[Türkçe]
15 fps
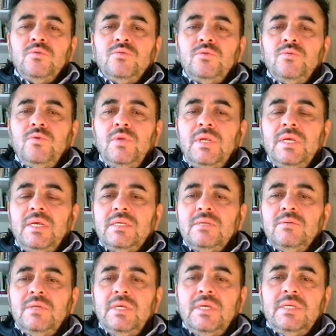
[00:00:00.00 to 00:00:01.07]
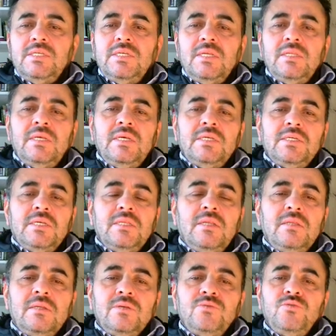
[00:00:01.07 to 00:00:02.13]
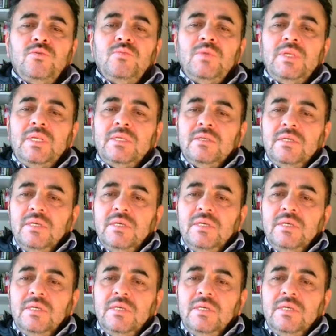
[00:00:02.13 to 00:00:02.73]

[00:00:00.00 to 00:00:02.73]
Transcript: Bunu böyle her heyecanlı heyecanlı anlatıyor millet.